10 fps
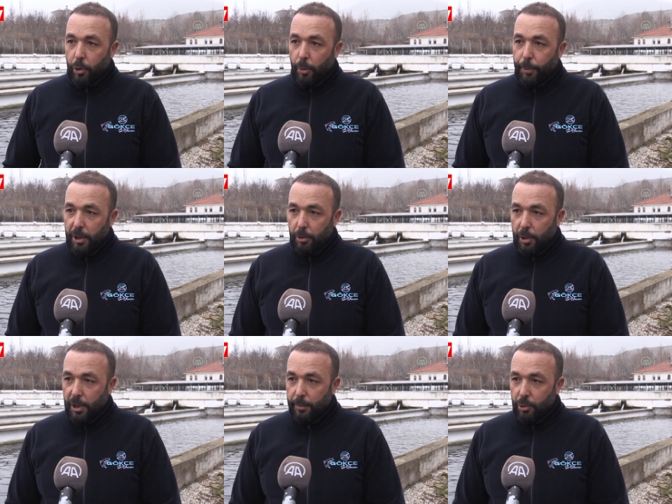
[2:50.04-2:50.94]
Fotoperiyot
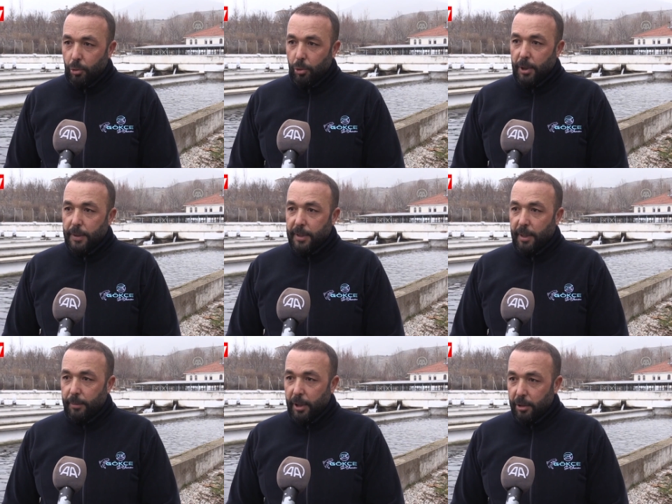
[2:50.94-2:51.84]
dediğimiz ünite
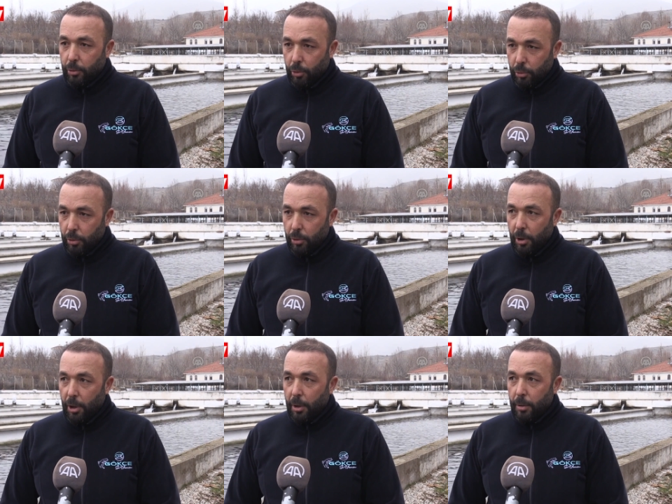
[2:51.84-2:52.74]
sistemlerini kurduk.
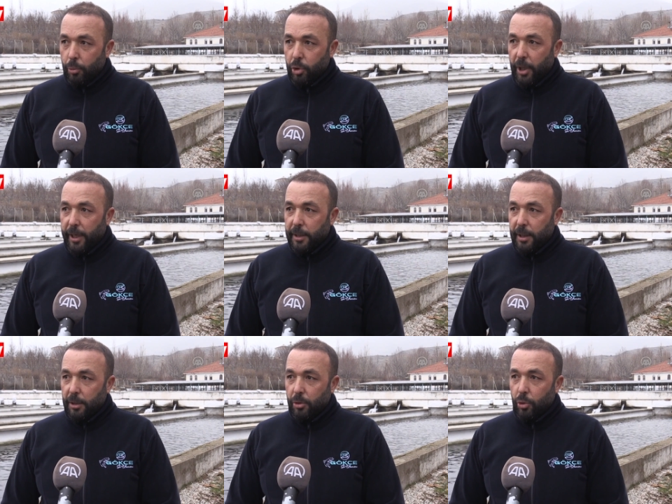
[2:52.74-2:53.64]
Bu
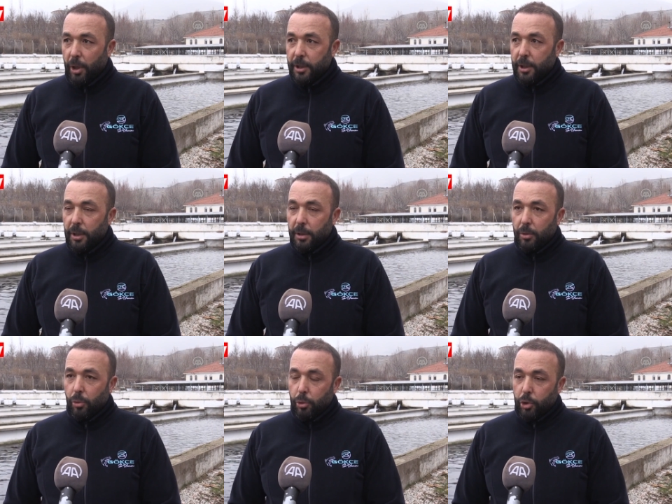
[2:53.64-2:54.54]
sayede şu anki
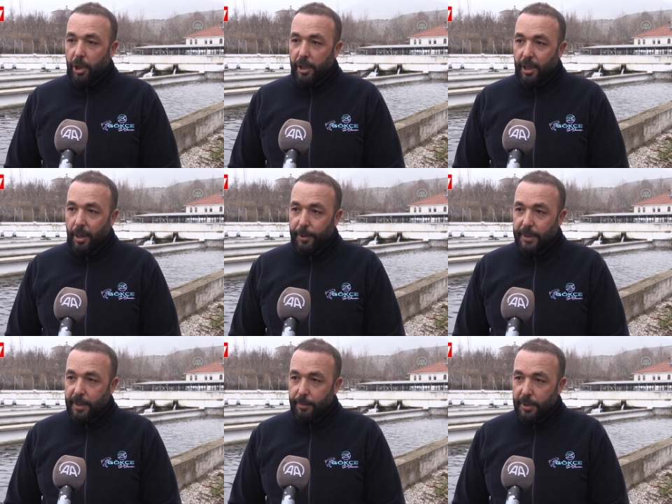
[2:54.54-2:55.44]
kuluçkane
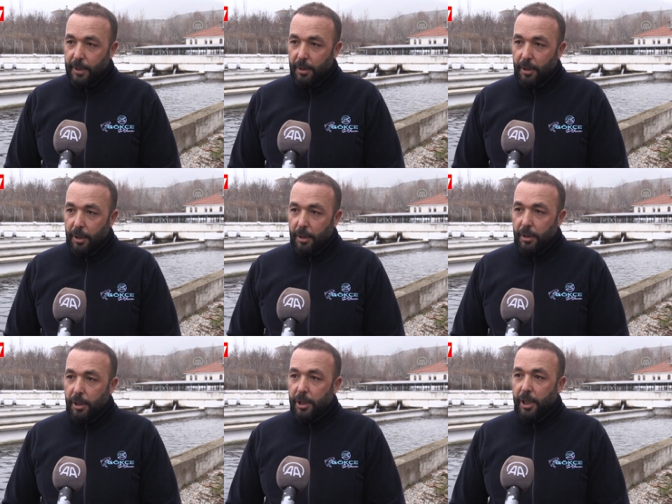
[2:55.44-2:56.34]
kapasitemizi
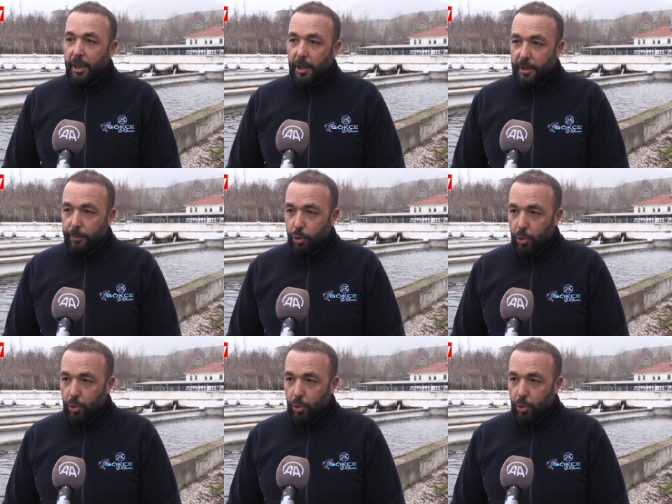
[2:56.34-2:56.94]
ikiye katlamış